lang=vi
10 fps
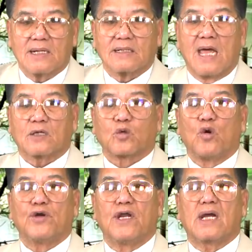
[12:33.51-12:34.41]
đã
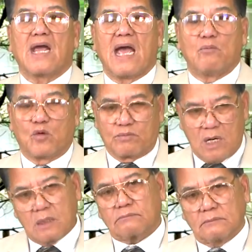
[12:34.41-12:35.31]
thua nước Nga một
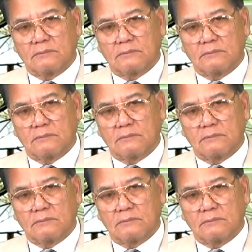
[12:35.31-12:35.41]
bước.